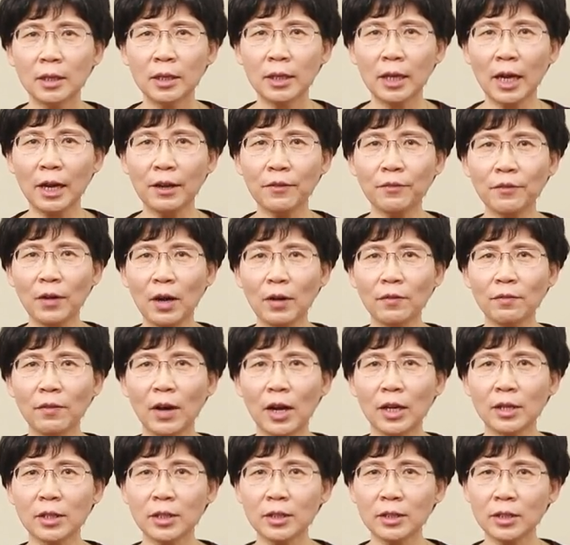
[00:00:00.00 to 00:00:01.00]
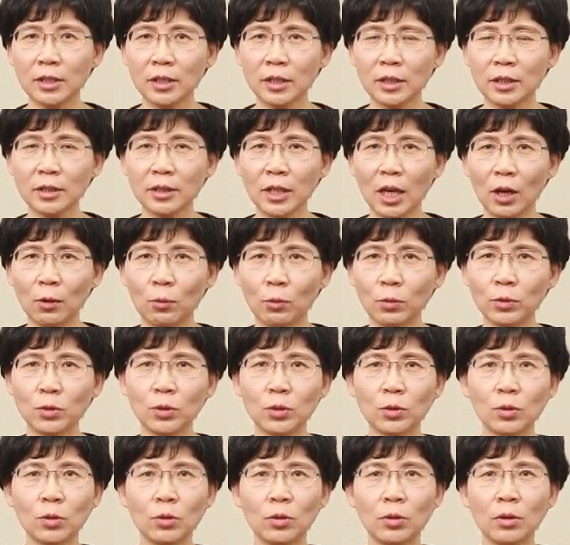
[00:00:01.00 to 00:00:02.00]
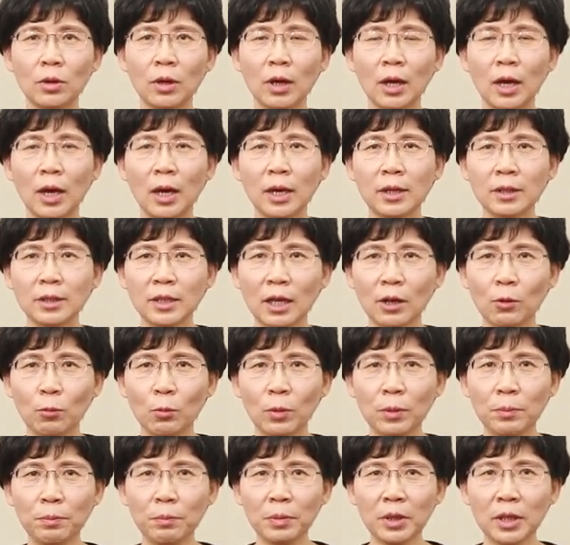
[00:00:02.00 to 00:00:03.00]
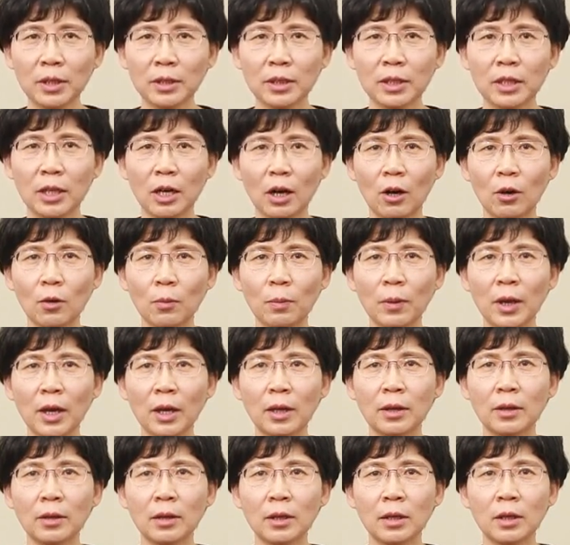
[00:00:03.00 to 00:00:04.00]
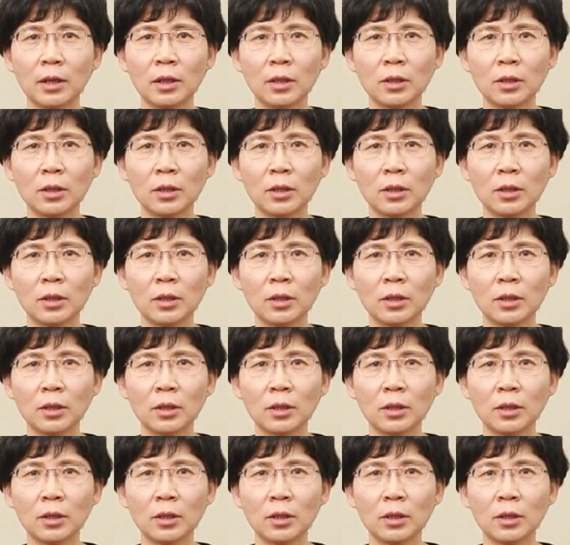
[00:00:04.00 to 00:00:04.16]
该方法是清代吴鞠通在温病调变